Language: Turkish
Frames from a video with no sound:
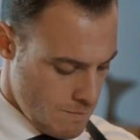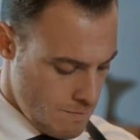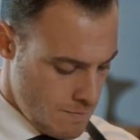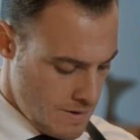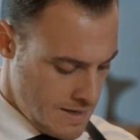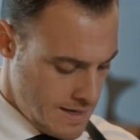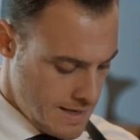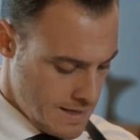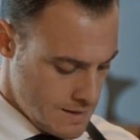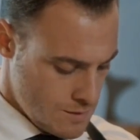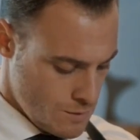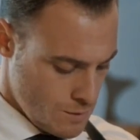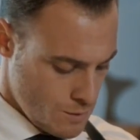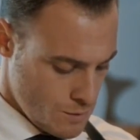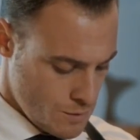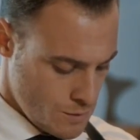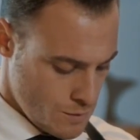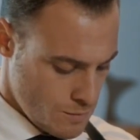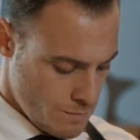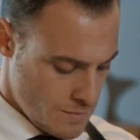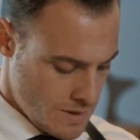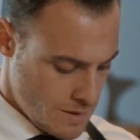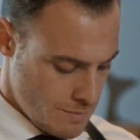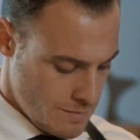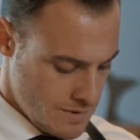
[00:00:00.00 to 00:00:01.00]
Bir kez
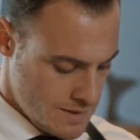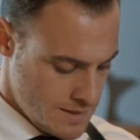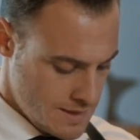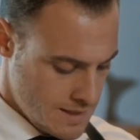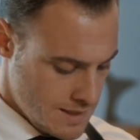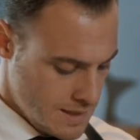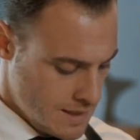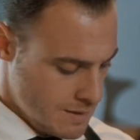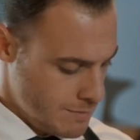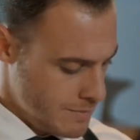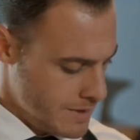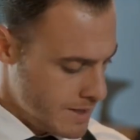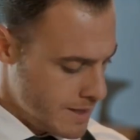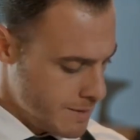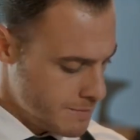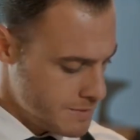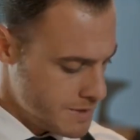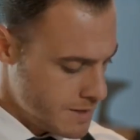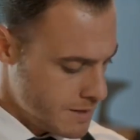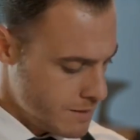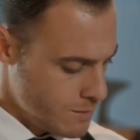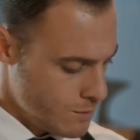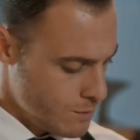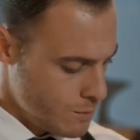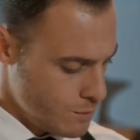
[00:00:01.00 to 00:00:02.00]
olsun benim istediğimi
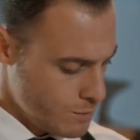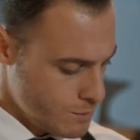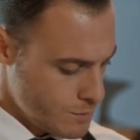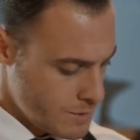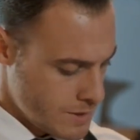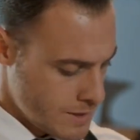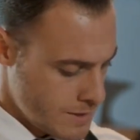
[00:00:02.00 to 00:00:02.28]
yapsan ne olur